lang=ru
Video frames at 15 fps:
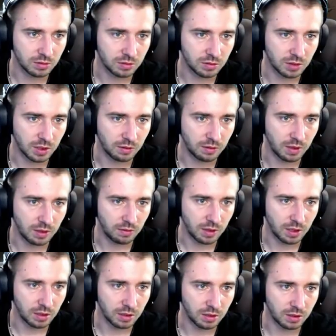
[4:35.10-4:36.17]
Давай,
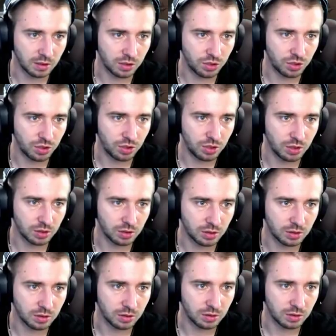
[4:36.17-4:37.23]
Варлок, тащи.
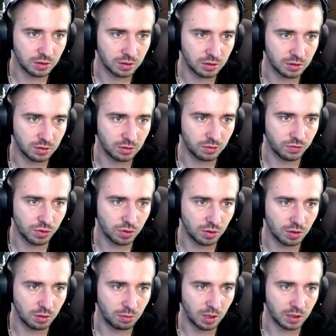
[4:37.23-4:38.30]
Ну все,
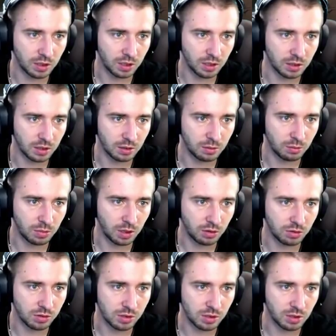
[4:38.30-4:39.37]
ребята, это имба,
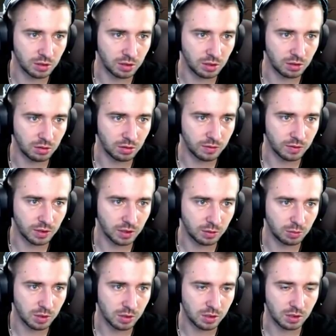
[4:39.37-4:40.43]
он слил героев так
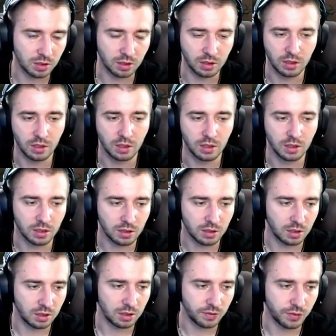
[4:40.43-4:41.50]
быстро.
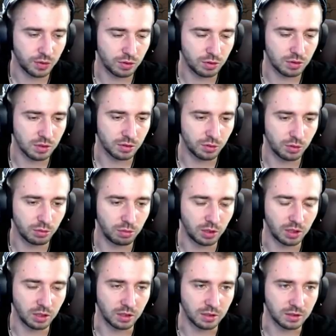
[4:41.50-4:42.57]
Это все из-за облика.